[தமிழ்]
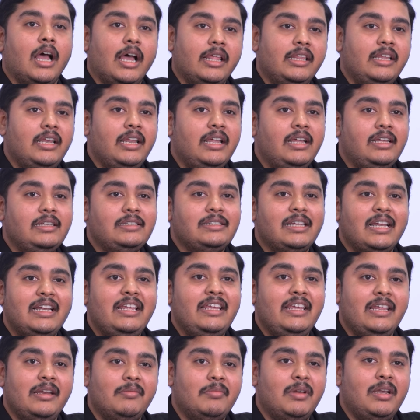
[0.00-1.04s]
அதில் சளி
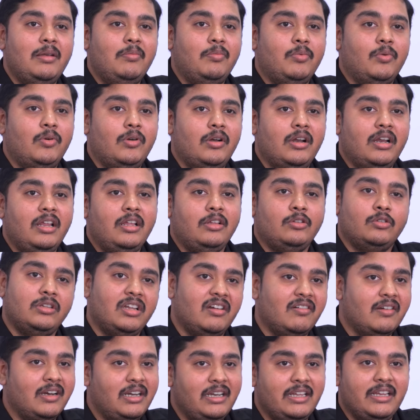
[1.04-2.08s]
இருமல் போன்ற
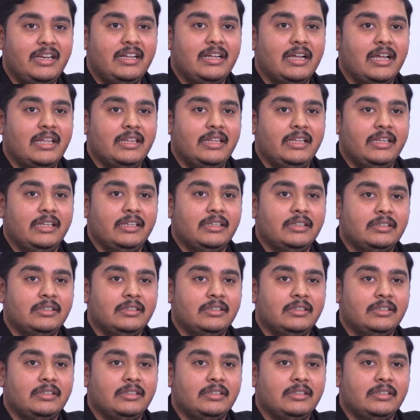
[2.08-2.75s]
தொந்தரவுகள் இருக்காது